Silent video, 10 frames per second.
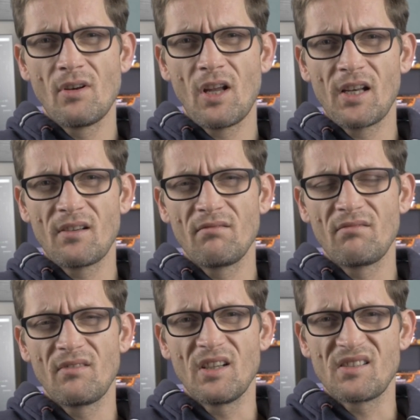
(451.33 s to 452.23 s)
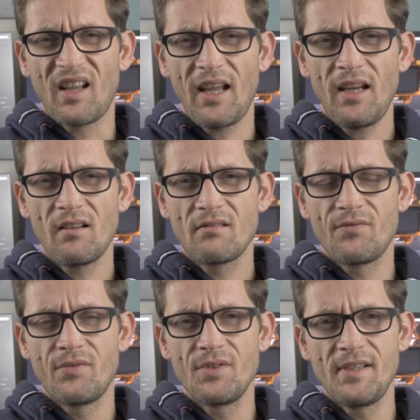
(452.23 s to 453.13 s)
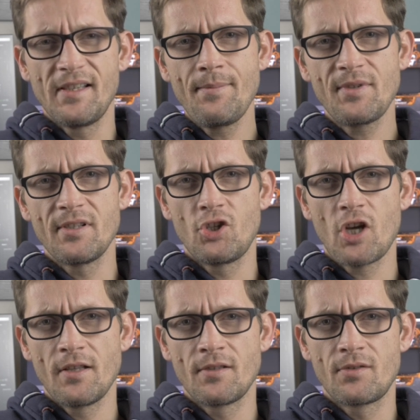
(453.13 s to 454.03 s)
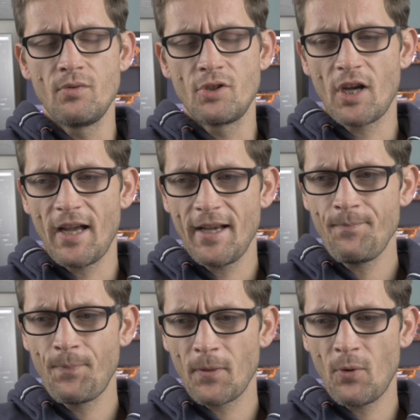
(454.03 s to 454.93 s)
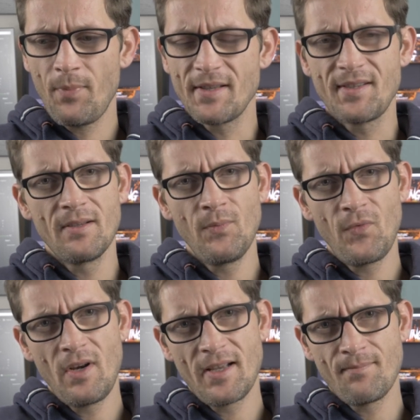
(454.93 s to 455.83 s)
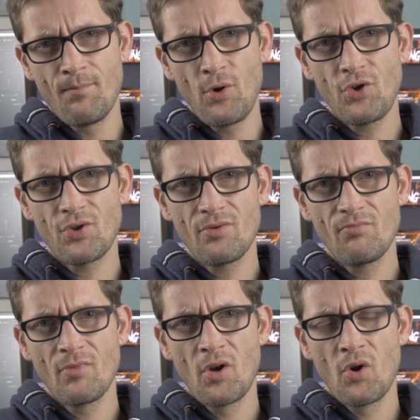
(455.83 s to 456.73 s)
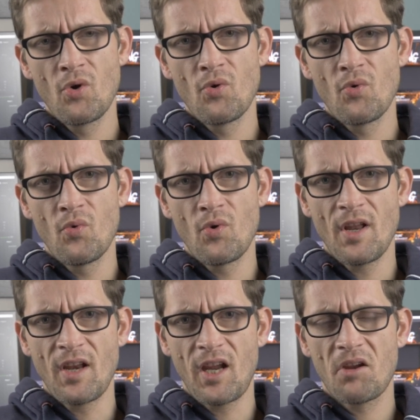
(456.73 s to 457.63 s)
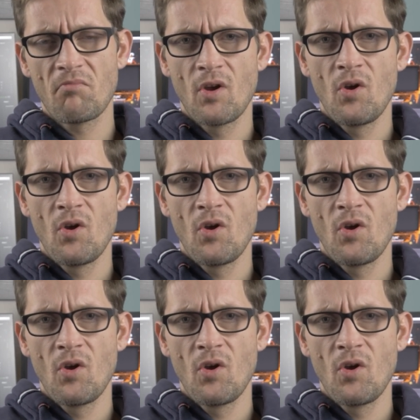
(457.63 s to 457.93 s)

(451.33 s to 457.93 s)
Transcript: hat das Recht, für sich selbst entsche zu entscheiden, ob er sich impfen lassen möchte oder nicht.